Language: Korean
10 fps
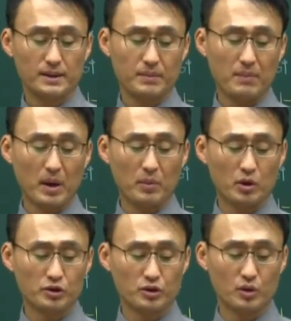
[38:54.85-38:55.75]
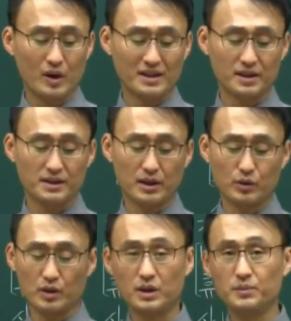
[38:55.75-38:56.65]
판매 명수,
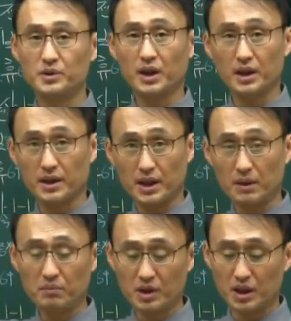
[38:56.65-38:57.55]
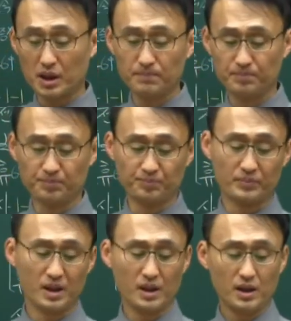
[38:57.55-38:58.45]
관직상도 금지인은 임금.
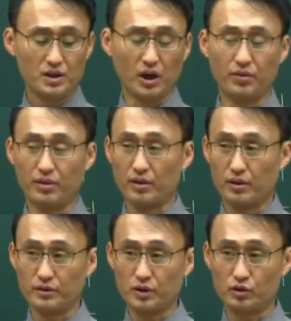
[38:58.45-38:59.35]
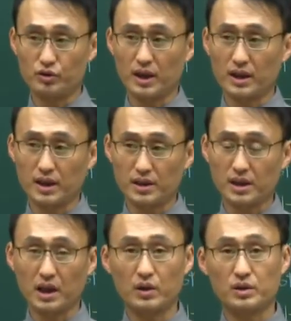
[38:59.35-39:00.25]
전속 중개 계약을
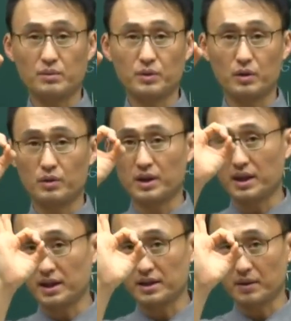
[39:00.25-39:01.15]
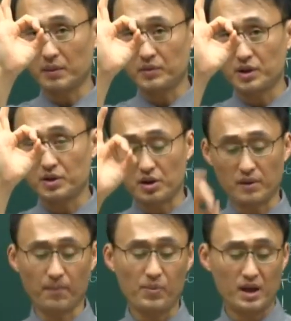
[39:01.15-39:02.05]
체결하고 정보를 공개하냐는
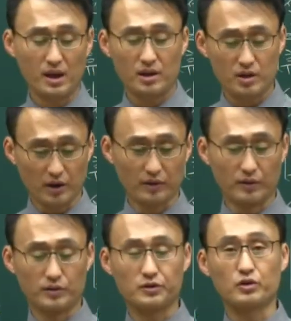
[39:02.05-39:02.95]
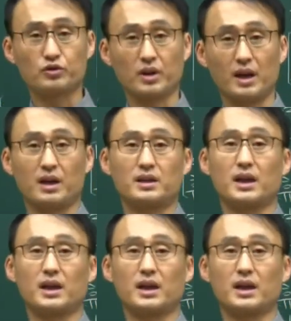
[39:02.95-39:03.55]
임치전 전속 중개 계약을